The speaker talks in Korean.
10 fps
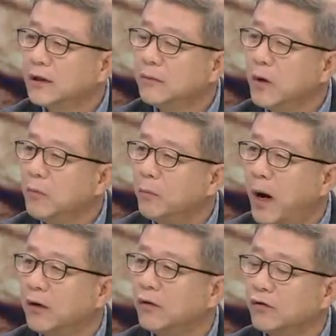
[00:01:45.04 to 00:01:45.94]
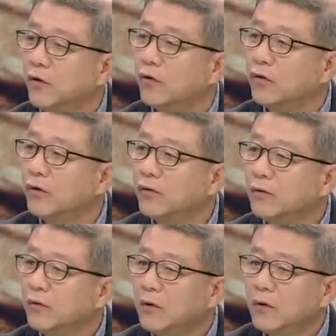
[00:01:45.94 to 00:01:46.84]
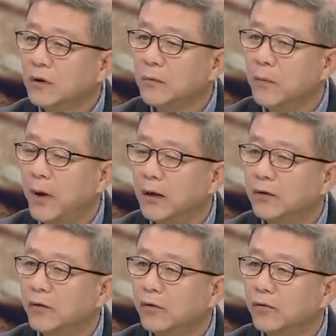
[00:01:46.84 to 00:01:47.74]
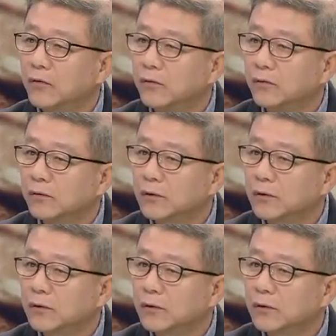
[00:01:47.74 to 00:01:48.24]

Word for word: 김다에뭐 방역 여령 김다에 방역 그,